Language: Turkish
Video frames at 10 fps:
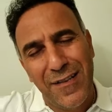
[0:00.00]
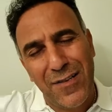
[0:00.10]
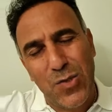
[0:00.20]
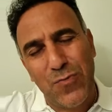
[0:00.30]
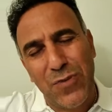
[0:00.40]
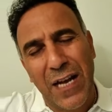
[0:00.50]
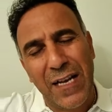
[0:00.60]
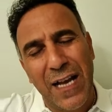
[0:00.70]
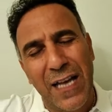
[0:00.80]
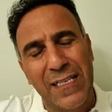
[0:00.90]
Zümrüt
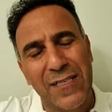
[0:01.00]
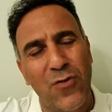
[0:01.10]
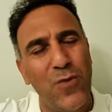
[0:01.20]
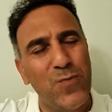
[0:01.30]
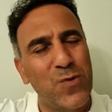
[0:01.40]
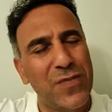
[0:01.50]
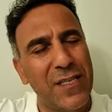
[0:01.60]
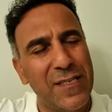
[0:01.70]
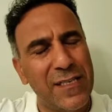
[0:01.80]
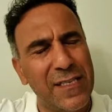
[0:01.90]
K'nın
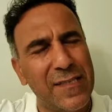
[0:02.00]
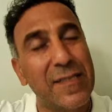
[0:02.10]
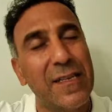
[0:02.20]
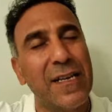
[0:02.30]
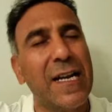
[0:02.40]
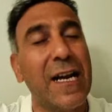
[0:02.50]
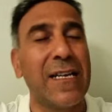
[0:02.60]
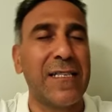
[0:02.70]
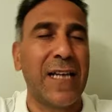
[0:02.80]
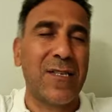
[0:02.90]
omzundasınız.
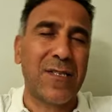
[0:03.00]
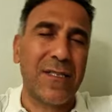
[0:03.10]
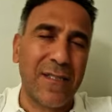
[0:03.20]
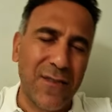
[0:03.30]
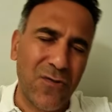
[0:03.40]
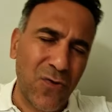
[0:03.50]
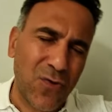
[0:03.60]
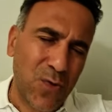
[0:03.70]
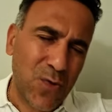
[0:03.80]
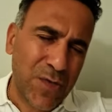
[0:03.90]
Kanat açsın
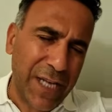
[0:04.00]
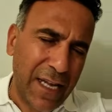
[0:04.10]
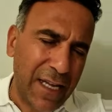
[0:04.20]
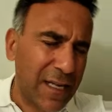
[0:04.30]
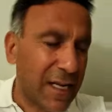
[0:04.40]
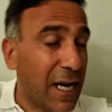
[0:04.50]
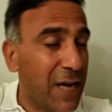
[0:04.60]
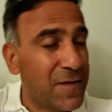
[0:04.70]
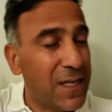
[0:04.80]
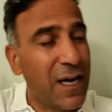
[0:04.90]
gökyüzüne,
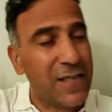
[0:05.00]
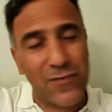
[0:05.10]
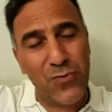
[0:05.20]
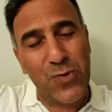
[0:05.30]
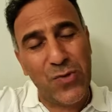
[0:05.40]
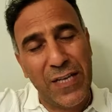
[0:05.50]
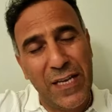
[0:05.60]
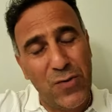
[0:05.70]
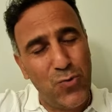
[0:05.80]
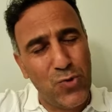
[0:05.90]
kaftanın
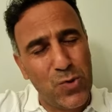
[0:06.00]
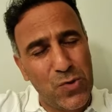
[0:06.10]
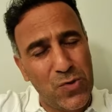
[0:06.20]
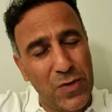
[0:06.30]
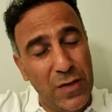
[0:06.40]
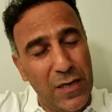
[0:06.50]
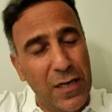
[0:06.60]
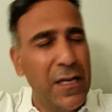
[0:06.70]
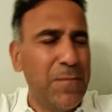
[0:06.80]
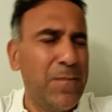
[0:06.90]
üstüne uçsun.
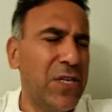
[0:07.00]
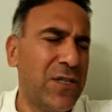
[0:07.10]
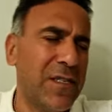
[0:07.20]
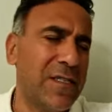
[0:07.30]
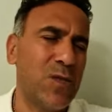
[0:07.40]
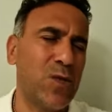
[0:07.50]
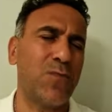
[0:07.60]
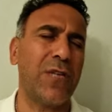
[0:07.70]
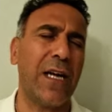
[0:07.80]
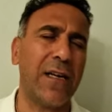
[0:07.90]
Başınızda
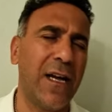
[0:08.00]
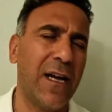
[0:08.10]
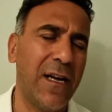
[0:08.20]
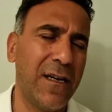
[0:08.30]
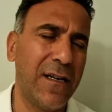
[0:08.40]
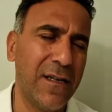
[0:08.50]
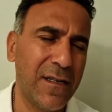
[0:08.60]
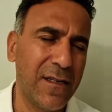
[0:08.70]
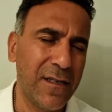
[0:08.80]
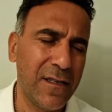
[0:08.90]
Zümrüt K
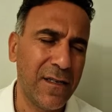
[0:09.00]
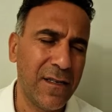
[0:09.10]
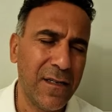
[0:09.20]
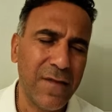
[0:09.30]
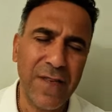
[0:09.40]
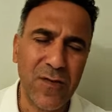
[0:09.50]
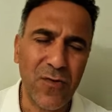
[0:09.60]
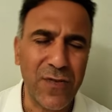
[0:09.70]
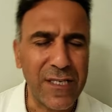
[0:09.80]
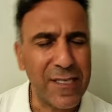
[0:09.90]
ve
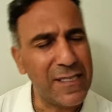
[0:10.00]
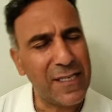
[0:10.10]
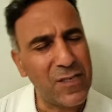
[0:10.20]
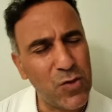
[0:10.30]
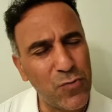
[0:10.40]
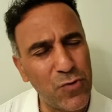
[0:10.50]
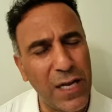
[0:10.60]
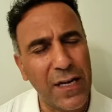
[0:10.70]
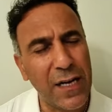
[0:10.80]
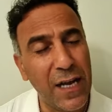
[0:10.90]
sonra siz de Zümrüt
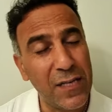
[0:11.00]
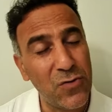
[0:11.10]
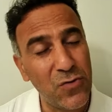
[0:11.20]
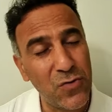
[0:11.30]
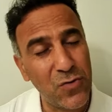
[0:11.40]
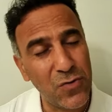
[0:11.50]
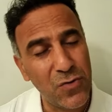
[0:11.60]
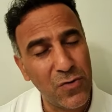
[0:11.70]
K'ya dönüşün.